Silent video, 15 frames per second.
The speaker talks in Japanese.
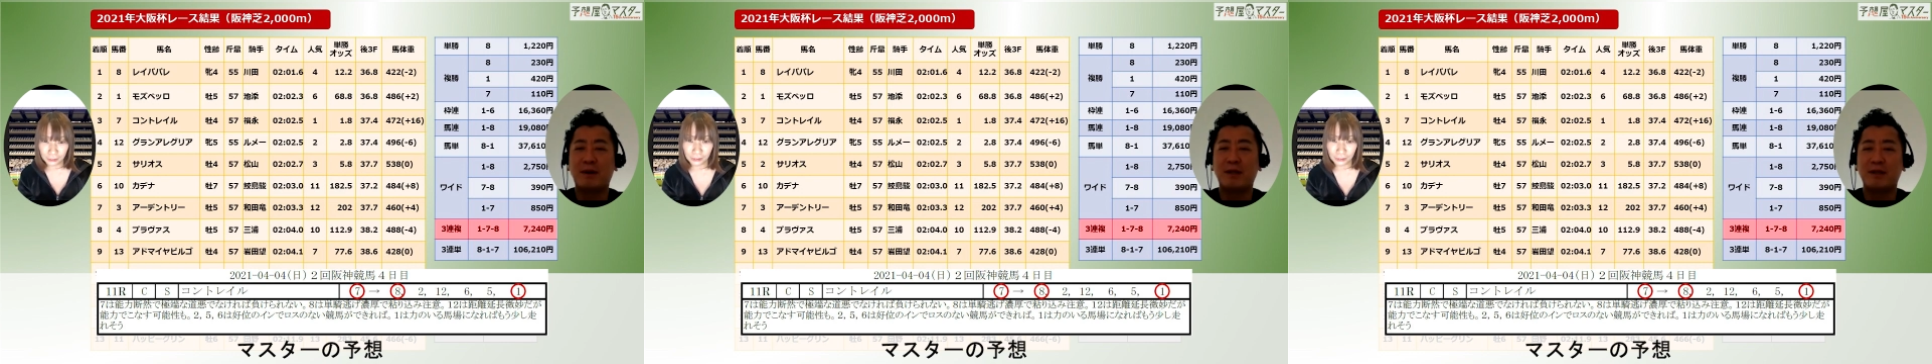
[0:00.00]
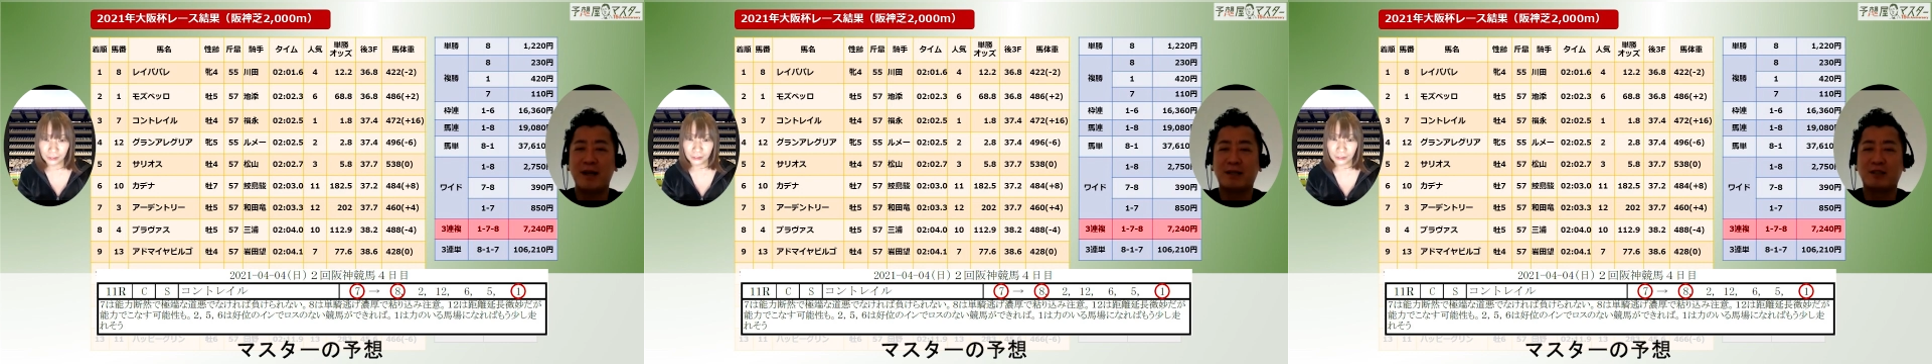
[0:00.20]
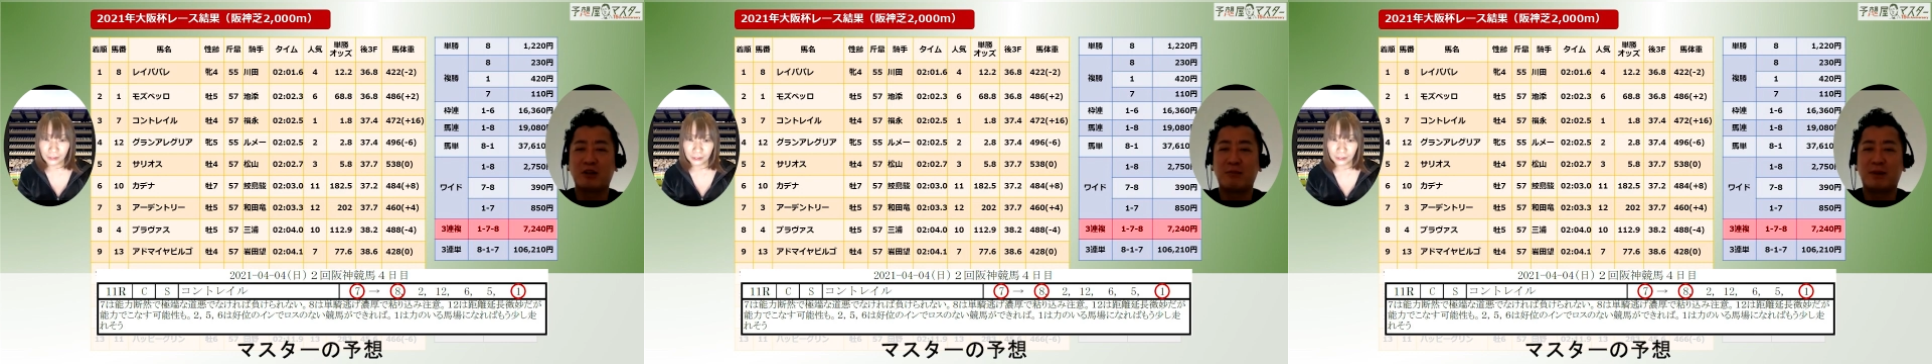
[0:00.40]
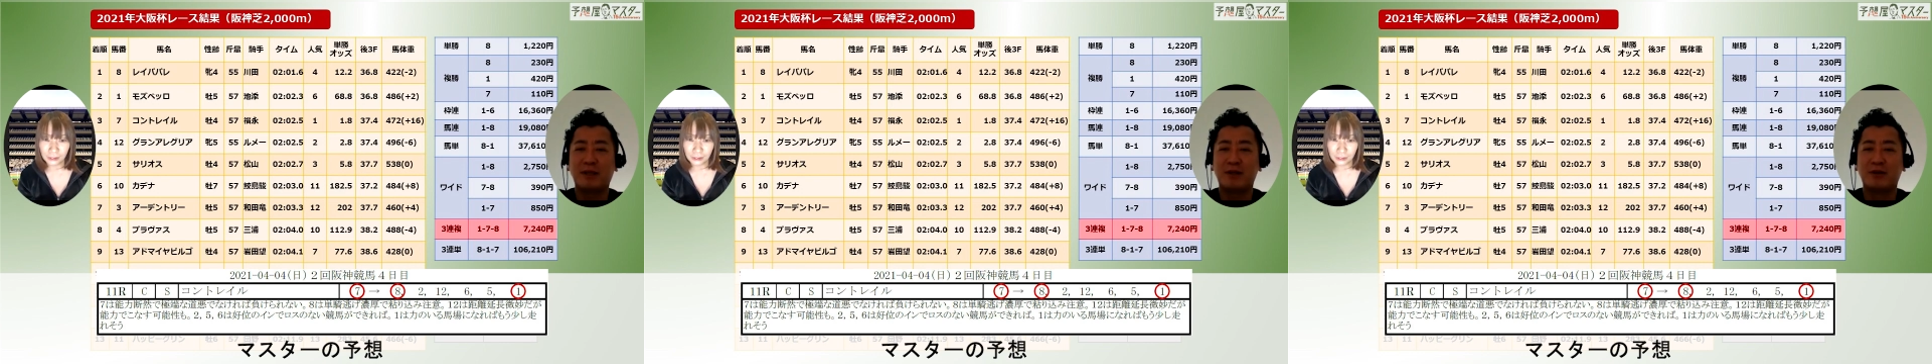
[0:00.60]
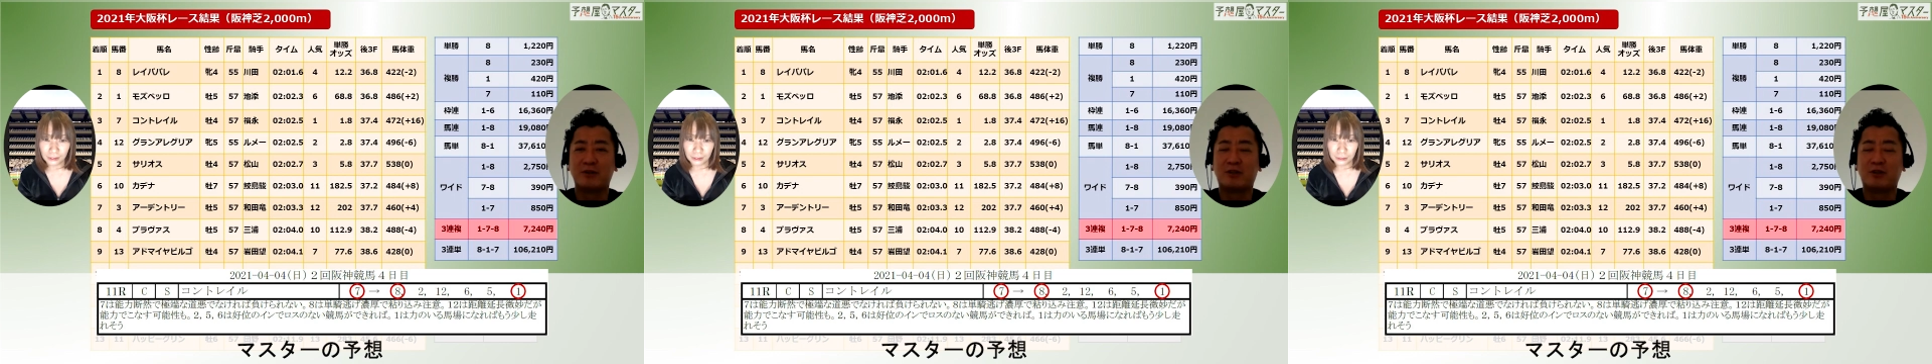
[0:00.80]
馬場でね、うん、あそこま
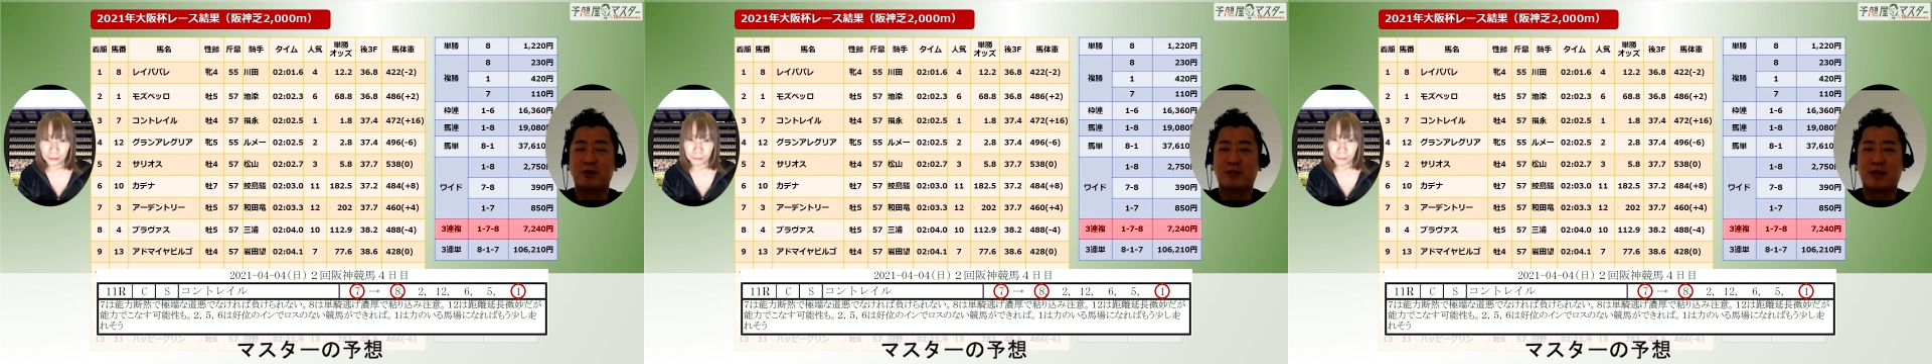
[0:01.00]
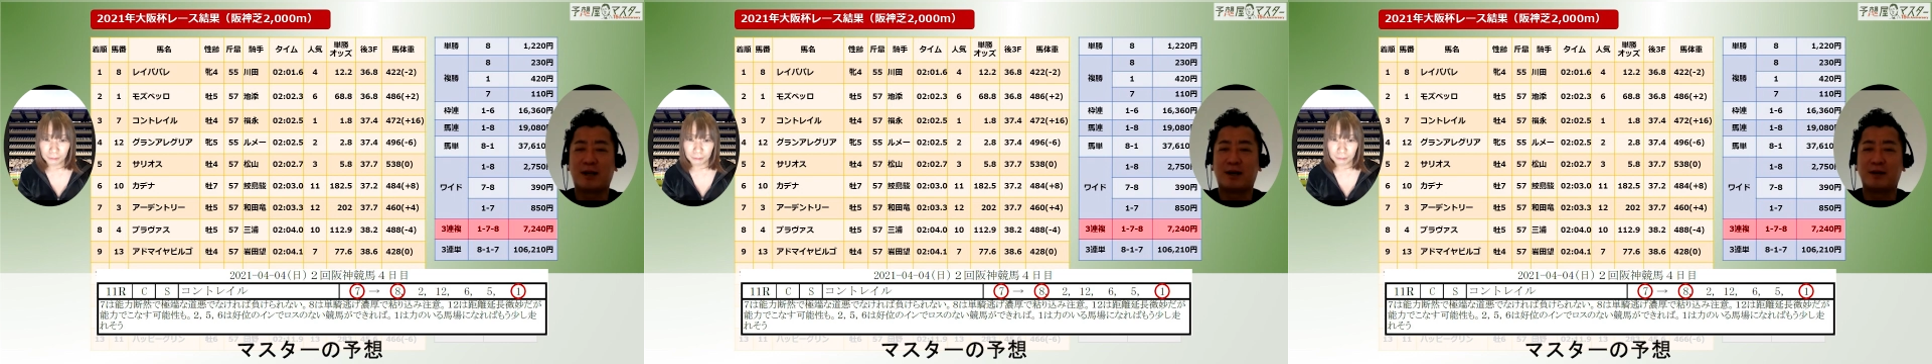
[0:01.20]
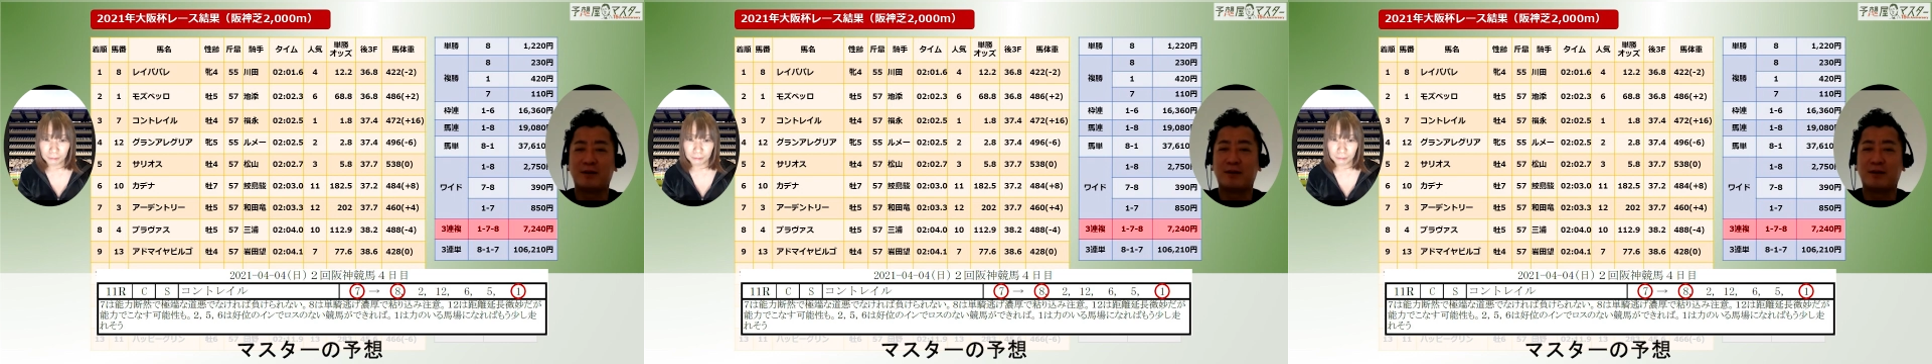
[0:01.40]
での強さが